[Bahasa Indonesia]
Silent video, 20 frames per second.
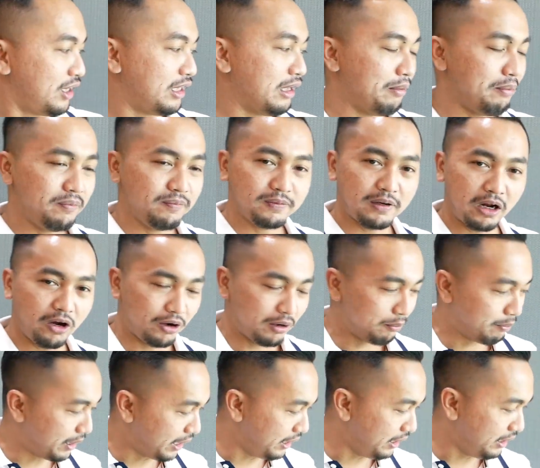kita kalau ke
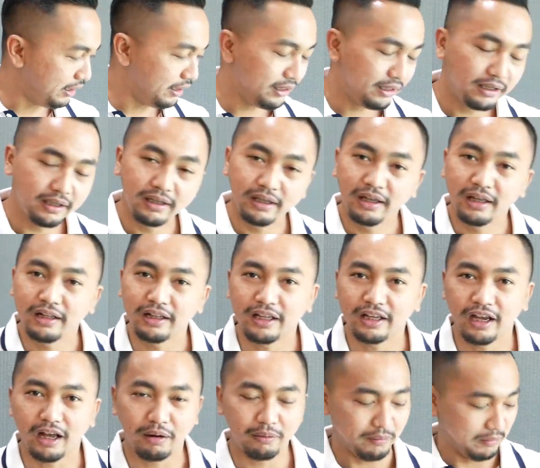bay
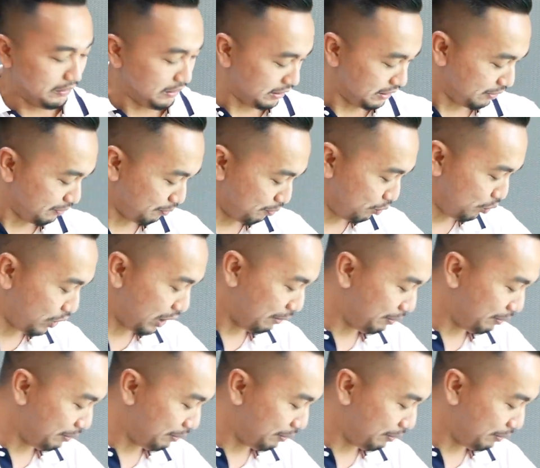tinggal buka